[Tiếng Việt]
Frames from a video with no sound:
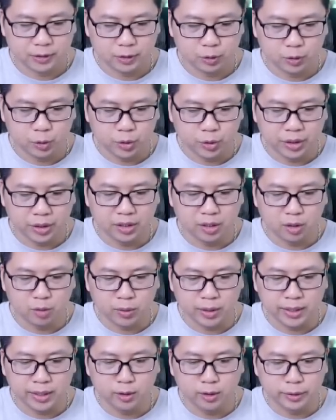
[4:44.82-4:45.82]
quyết định đồng
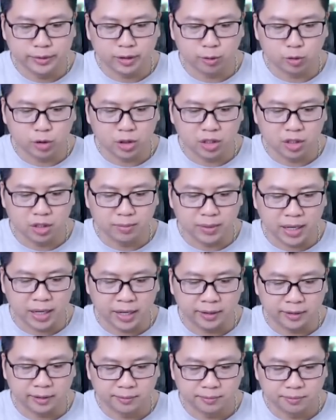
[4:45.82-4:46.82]
kinh luôn trong trường hợp này
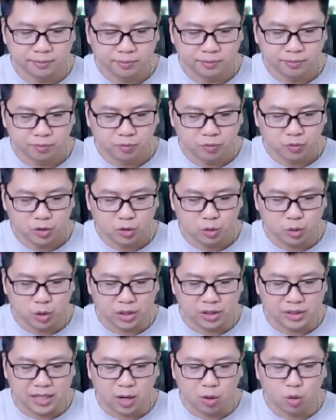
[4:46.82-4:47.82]
quản
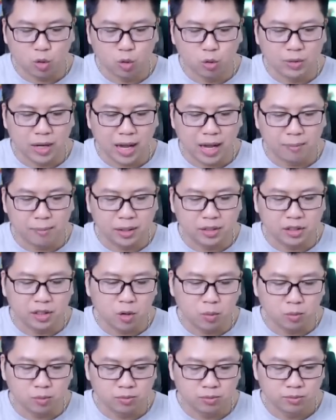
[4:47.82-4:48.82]
giáo cũng đã bật gồng
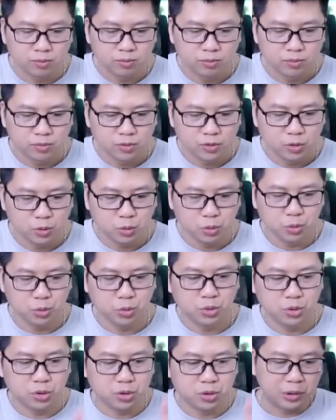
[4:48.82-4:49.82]
Úi
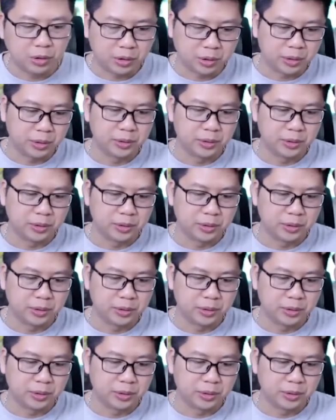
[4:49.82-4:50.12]
trời,